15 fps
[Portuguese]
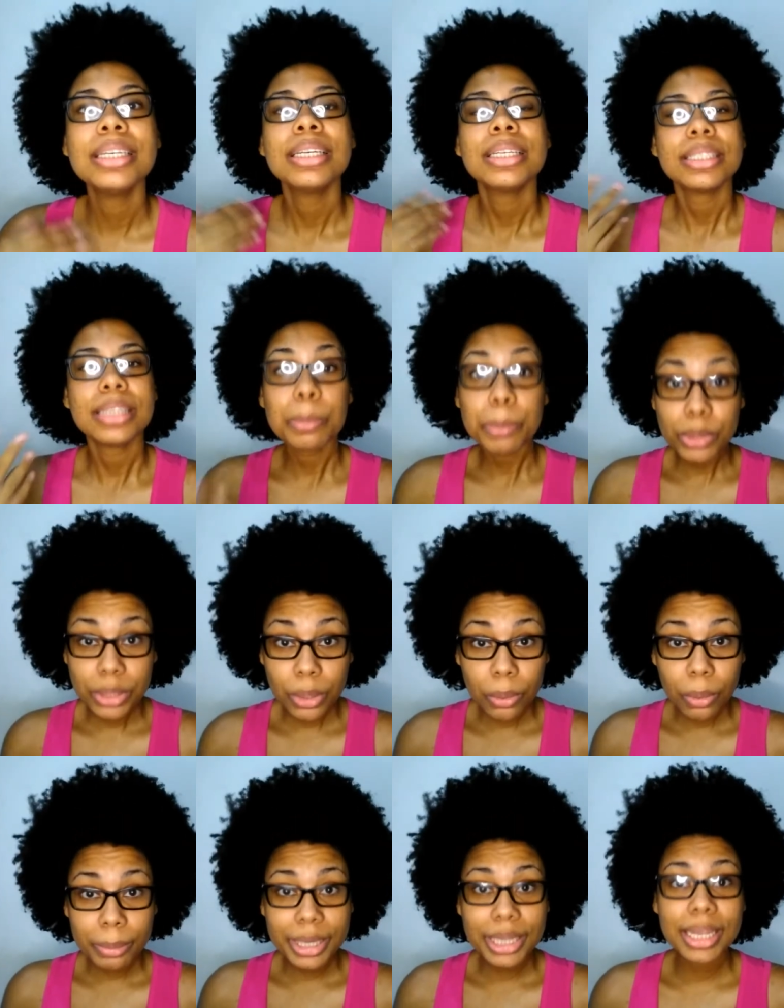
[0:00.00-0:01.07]
e depois que eu
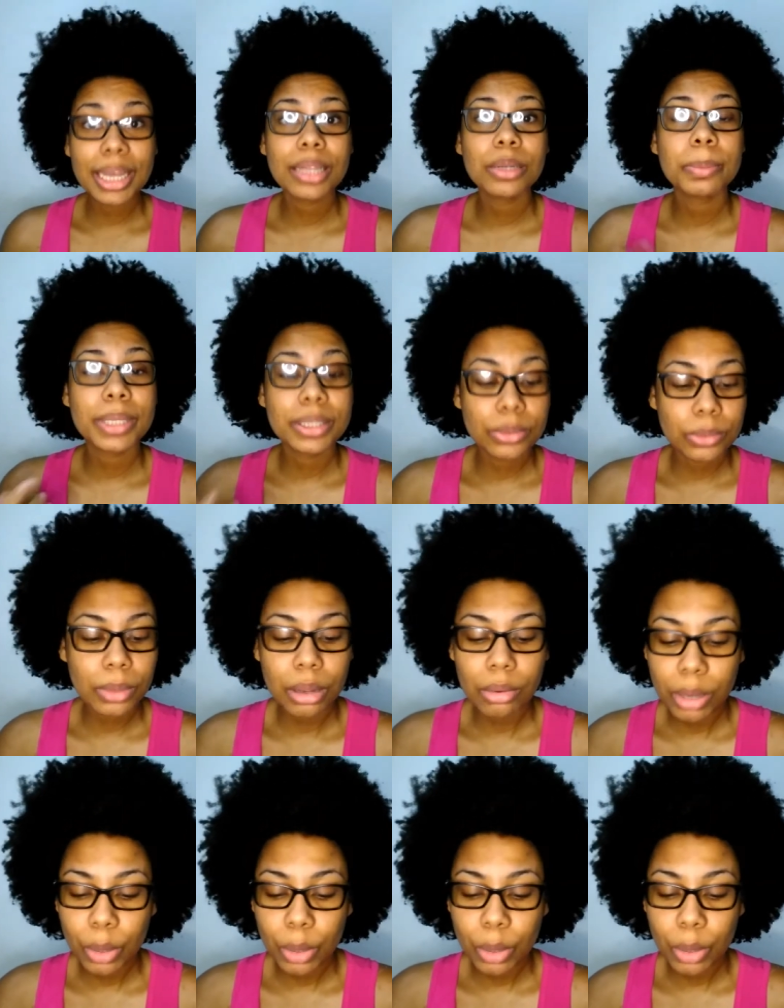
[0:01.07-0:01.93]
comprei ela o pessoal